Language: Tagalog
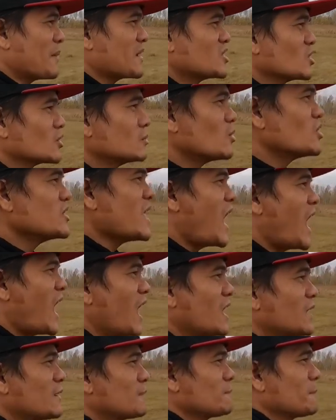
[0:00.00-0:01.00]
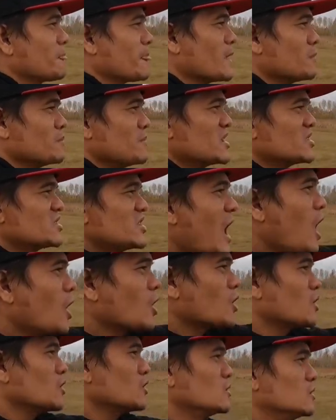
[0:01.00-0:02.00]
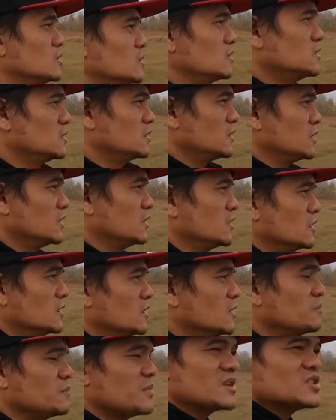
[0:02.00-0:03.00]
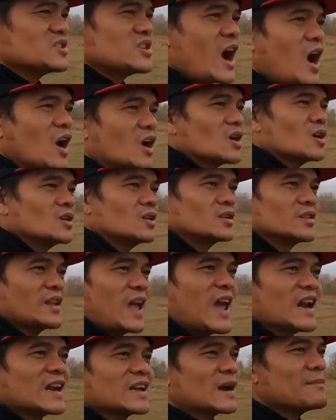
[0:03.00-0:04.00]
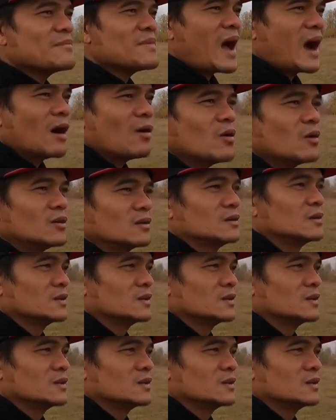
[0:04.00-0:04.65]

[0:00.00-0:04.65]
Picture muna. Picture. Picture. Dale, come now.